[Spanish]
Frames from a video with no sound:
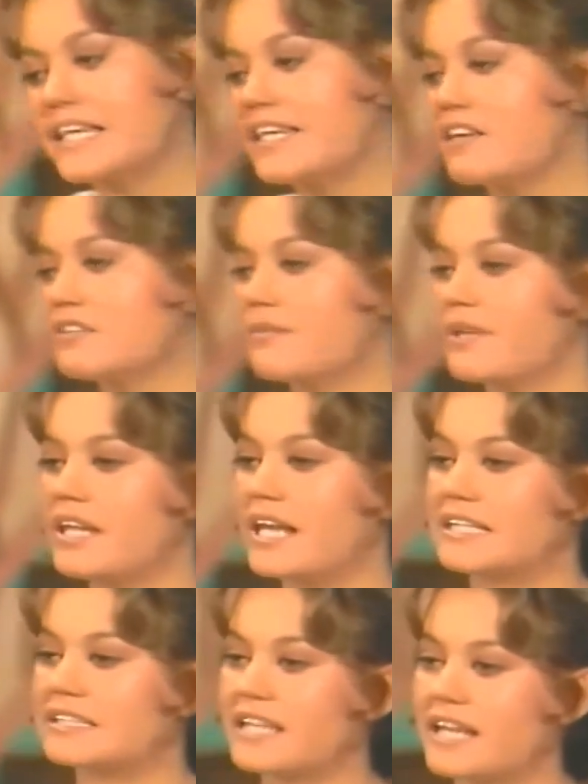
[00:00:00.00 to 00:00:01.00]
Es que ya no se
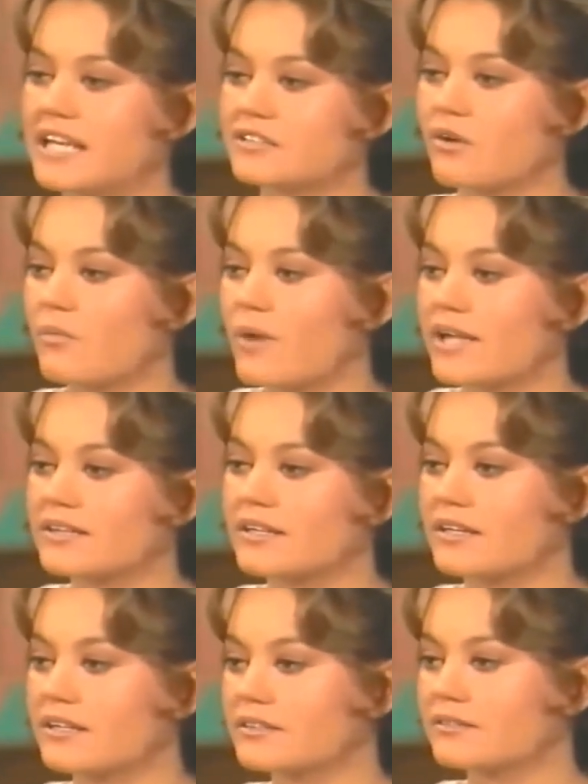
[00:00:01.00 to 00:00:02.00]
venden las telas como
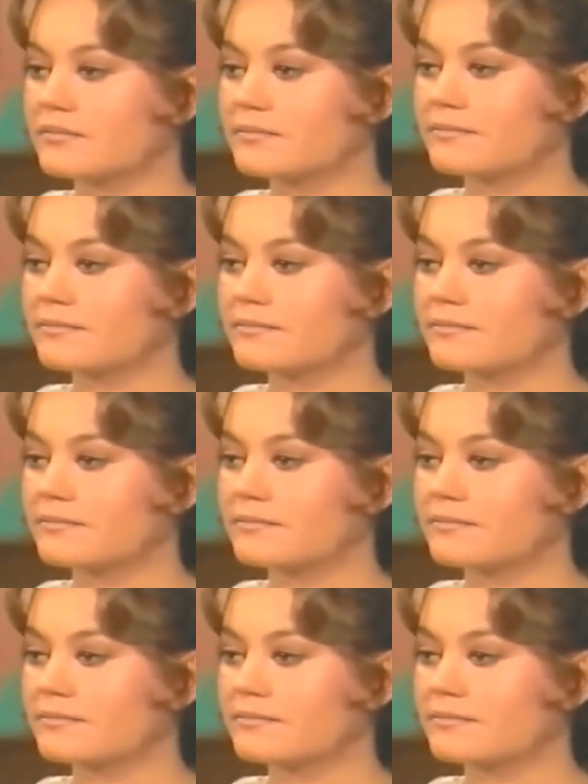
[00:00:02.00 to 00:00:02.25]
antes.